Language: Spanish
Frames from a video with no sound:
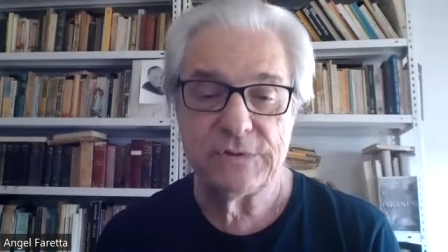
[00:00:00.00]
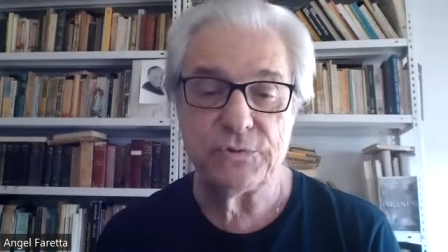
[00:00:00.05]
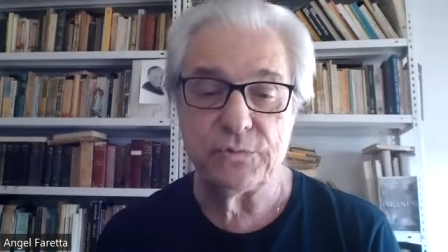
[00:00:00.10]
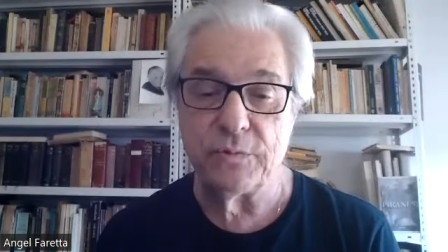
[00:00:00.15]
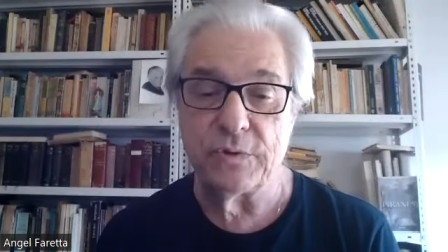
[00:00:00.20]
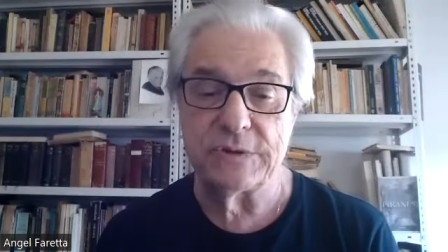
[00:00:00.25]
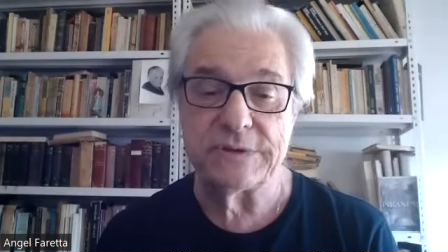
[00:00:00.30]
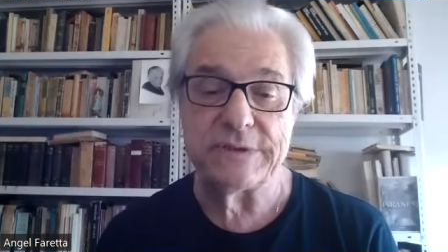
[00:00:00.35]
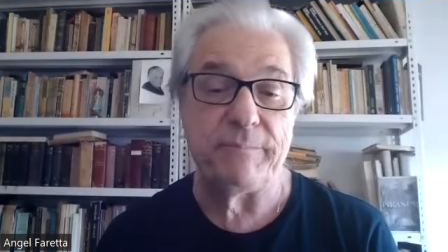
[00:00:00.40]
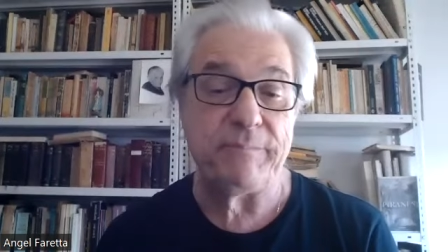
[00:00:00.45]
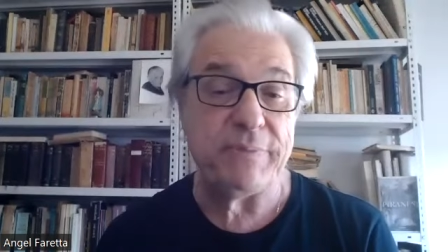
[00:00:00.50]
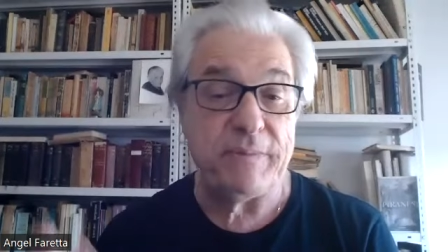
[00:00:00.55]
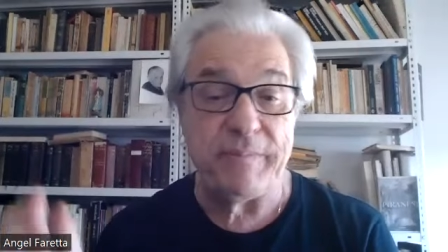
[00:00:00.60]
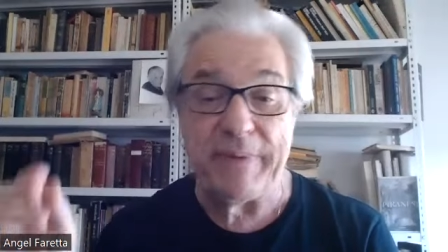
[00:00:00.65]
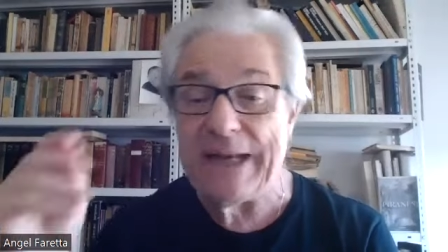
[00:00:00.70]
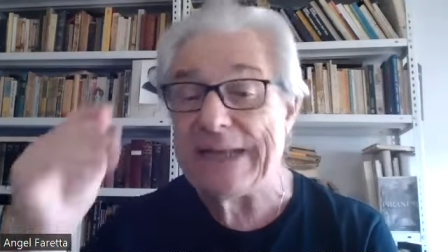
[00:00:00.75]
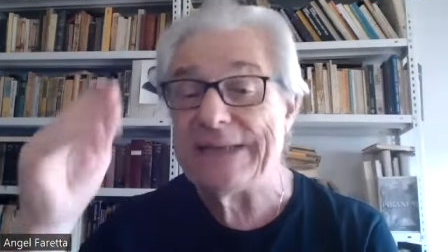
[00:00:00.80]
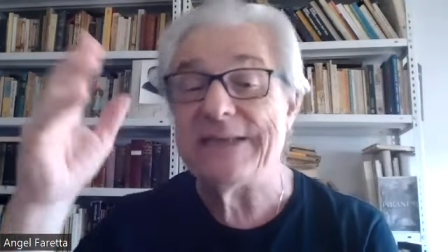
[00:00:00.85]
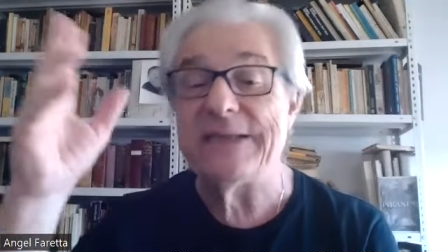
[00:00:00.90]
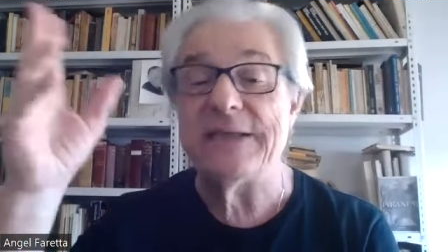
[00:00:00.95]
tuvo ese
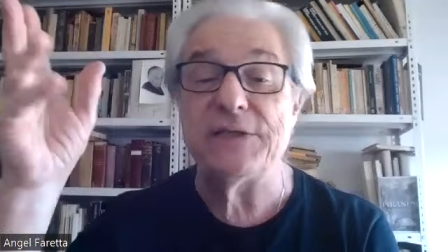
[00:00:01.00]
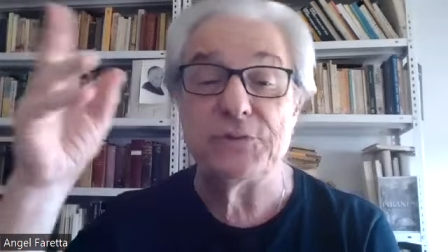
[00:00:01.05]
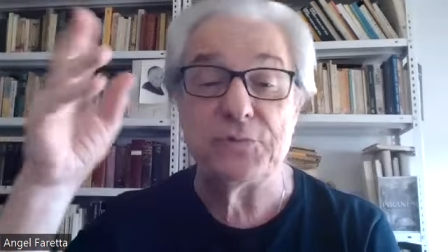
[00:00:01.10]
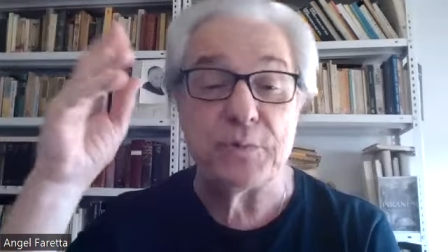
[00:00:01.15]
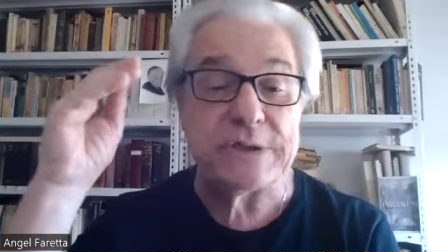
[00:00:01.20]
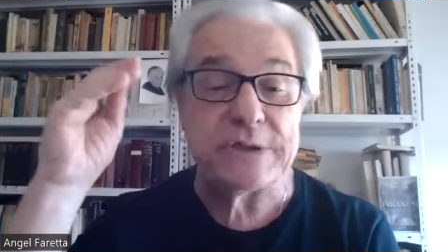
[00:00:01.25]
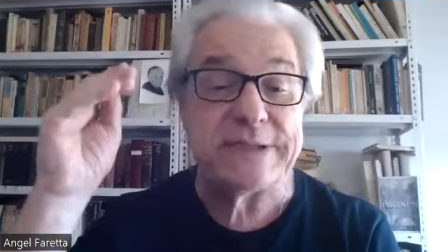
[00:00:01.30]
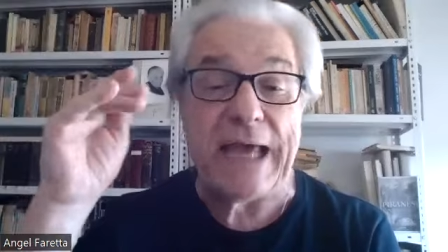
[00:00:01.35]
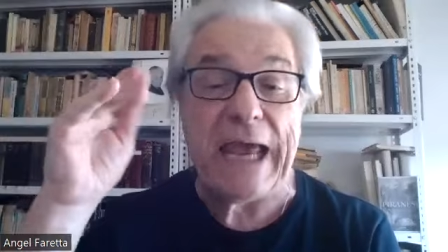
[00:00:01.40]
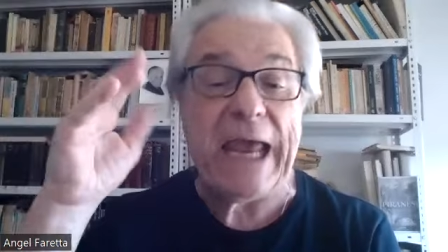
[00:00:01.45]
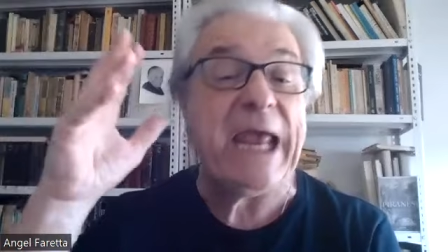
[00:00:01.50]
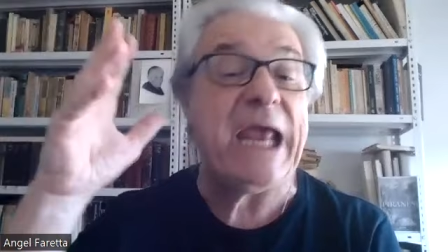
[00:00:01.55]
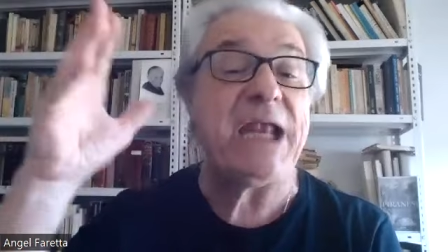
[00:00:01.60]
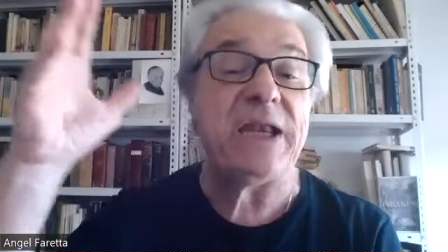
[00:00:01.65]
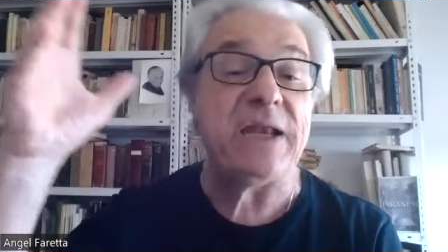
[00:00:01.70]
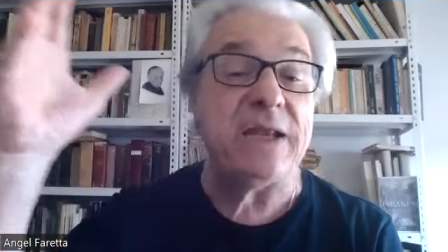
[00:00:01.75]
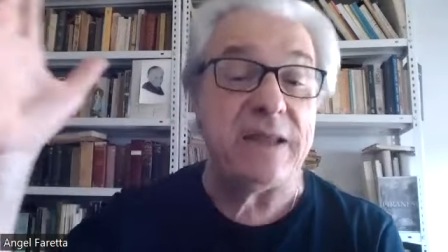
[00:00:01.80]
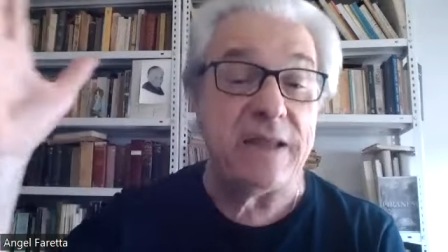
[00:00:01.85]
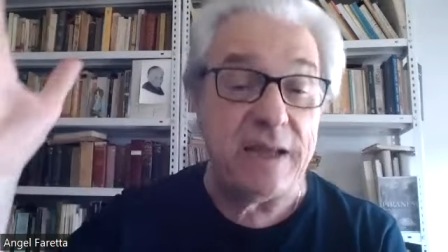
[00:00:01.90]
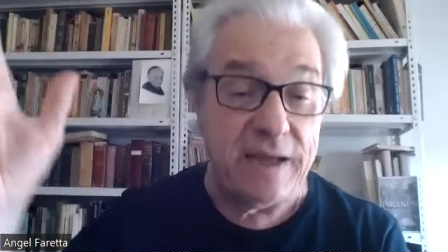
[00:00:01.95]
primer atisbo, esa
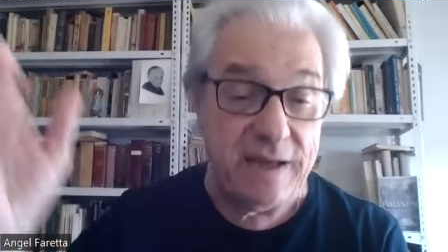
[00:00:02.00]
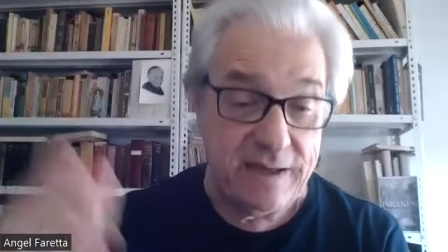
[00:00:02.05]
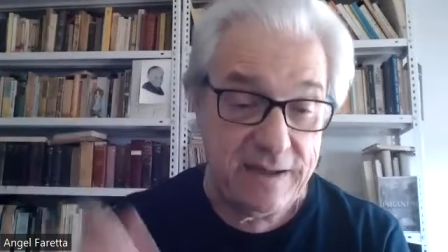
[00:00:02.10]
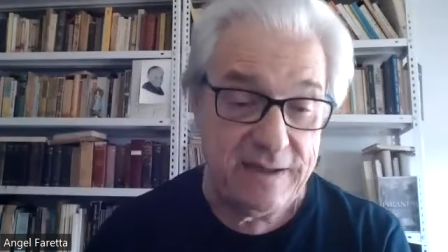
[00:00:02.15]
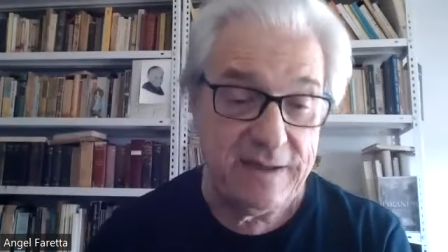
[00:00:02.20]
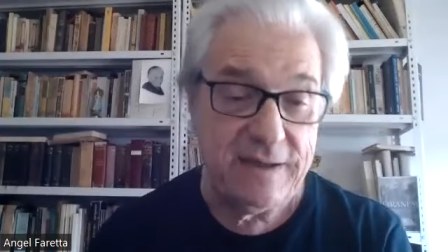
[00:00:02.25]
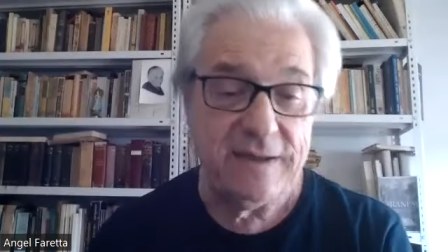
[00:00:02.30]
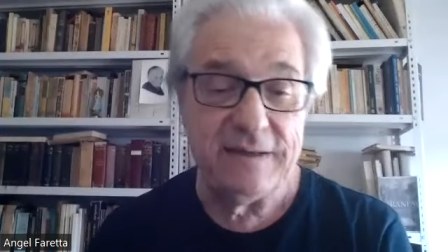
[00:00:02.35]
enide